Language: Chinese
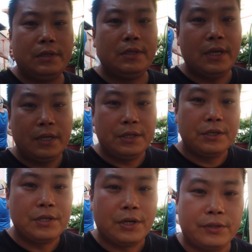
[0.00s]
现在已
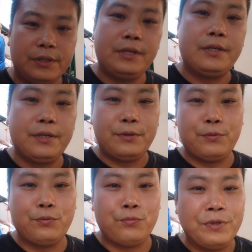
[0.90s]
经找着这个
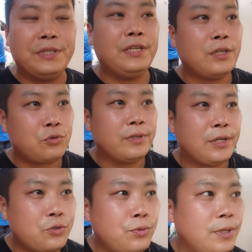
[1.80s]
问题的所在
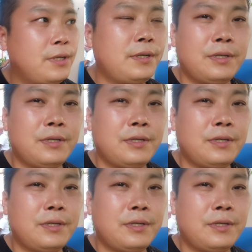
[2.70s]
处了，